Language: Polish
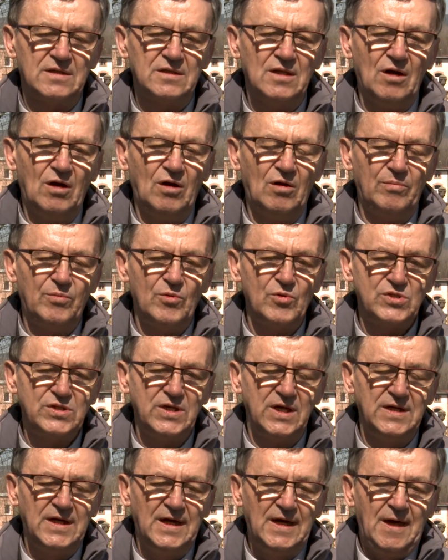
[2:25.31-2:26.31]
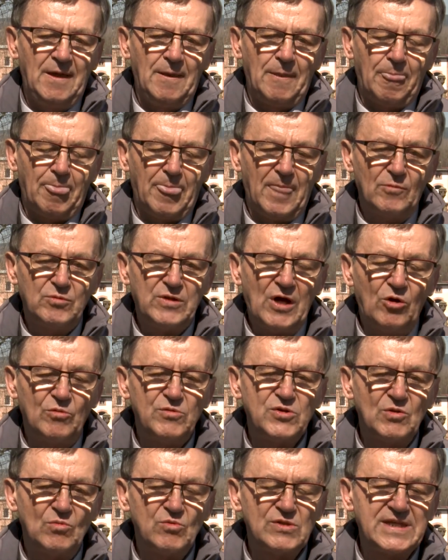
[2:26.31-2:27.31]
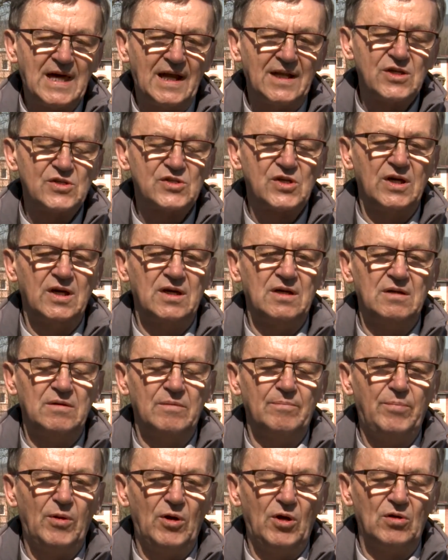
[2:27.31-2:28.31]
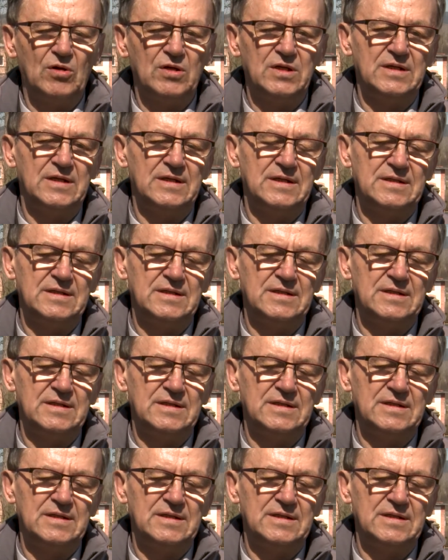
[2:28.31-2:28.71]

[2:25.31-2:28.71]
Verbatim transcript: No później udało mi się ustalić, że e, po, e,